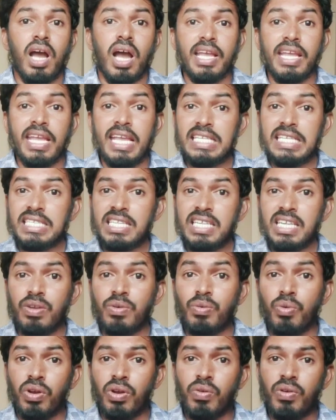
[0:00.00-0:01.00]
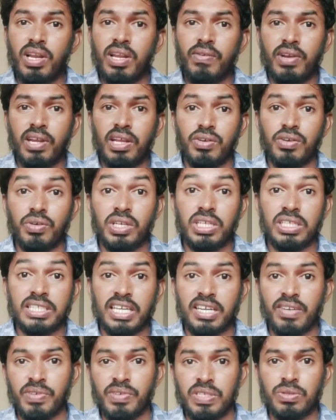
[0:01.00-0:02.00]
ఆ ఏసీ కొన్న వాళ్ళు ఎవరైనా ఉంటే
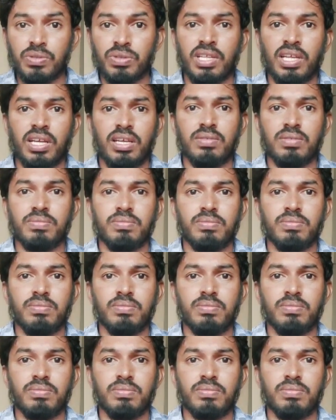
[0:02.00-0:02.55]
సర్వీస్ ఉందా